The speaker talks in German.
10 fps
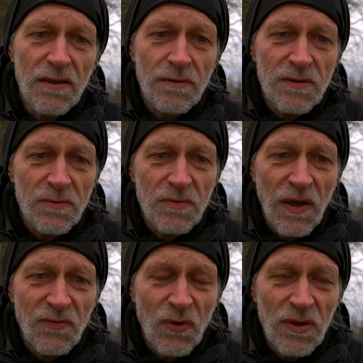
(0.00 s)
Es
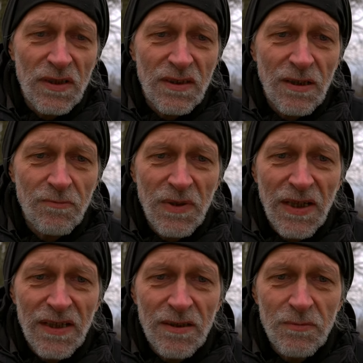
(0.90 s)
erfordert eben
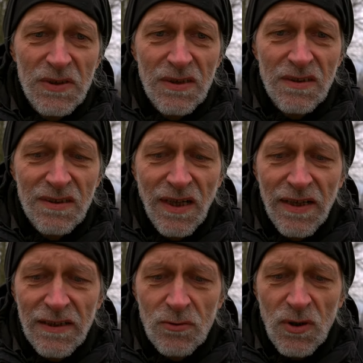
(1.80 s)
leider ein bisschen
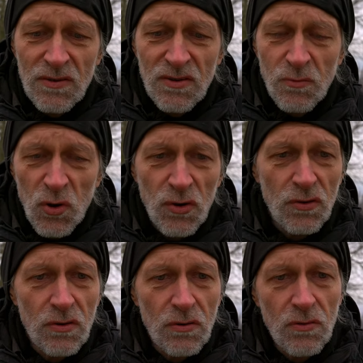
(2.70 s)
Zeit oder zum Glück.
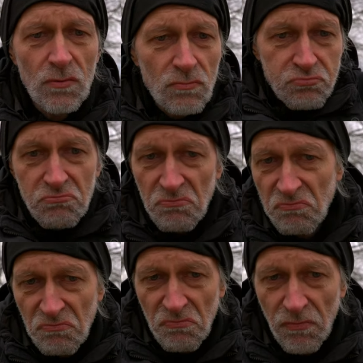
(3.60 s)

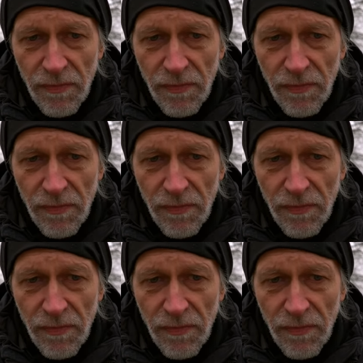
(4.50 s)
Hm.